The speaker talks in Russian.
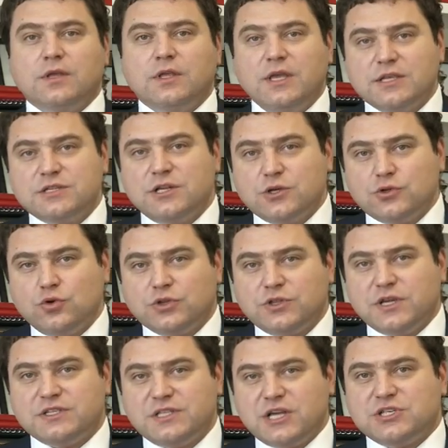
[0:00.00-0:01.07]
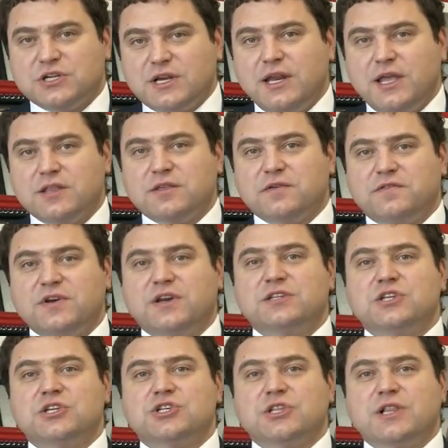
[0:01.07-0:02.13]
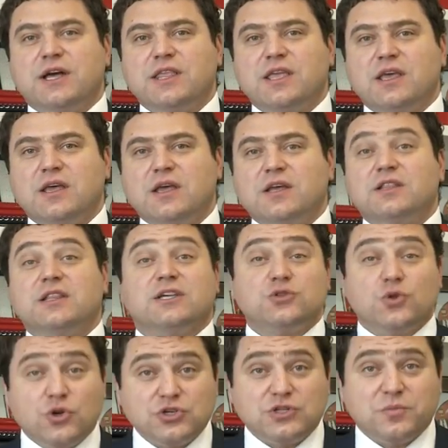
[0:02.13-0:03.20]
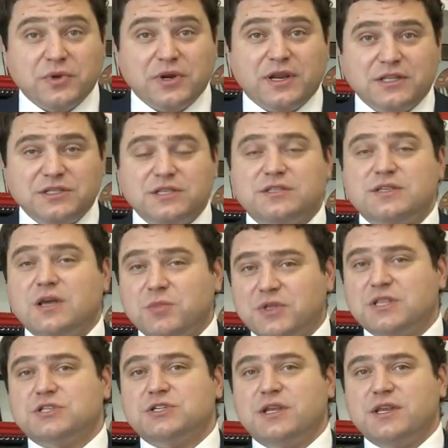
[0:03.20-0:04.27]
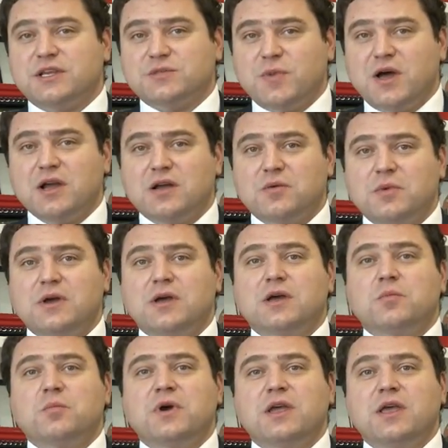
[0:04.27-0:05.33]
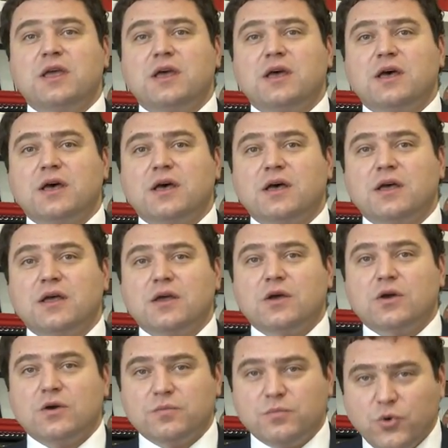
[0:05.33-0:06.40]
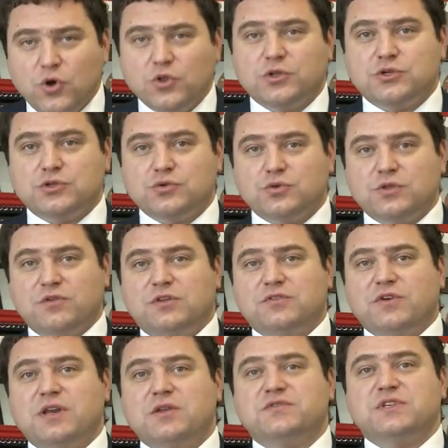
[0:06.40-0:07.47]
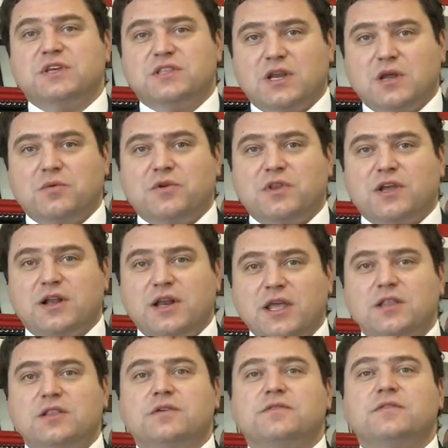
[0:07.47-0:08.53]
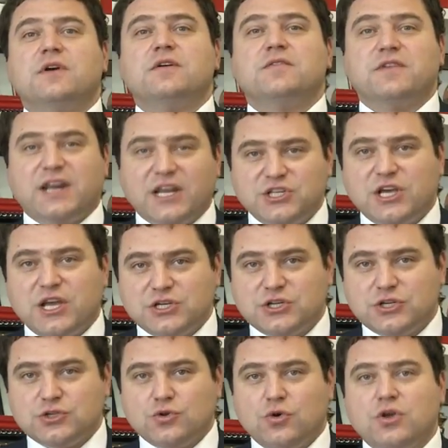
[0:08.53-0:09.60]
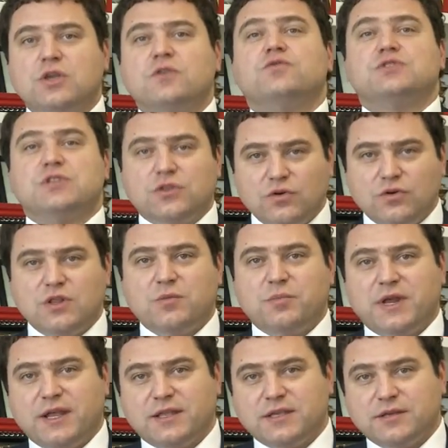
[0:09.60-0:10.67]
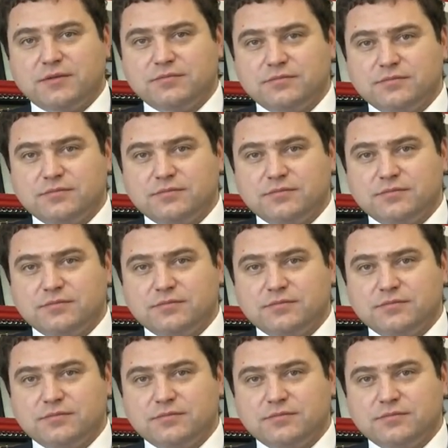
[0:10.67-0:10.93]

Если кто-то из наших клиентов выразит желание досрочно прекратить взаимоотношения с банком, мы э, полностью удовлетворим все требования клиентов в кратчайшие сроки и в установленном порядке.